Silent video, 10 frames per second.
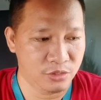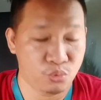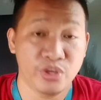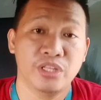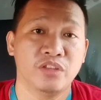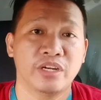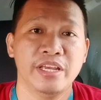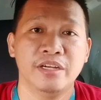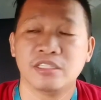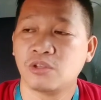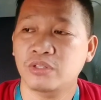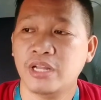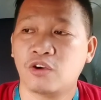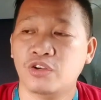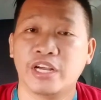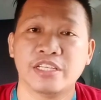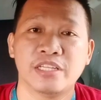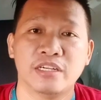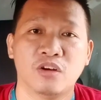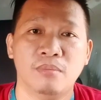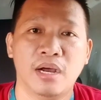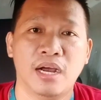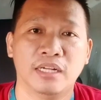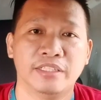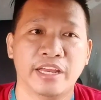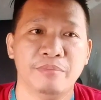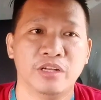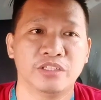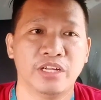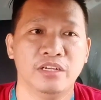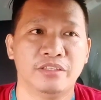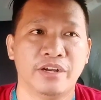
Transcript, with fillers: 23 years old ako nag-start ako mag-drive ng trailer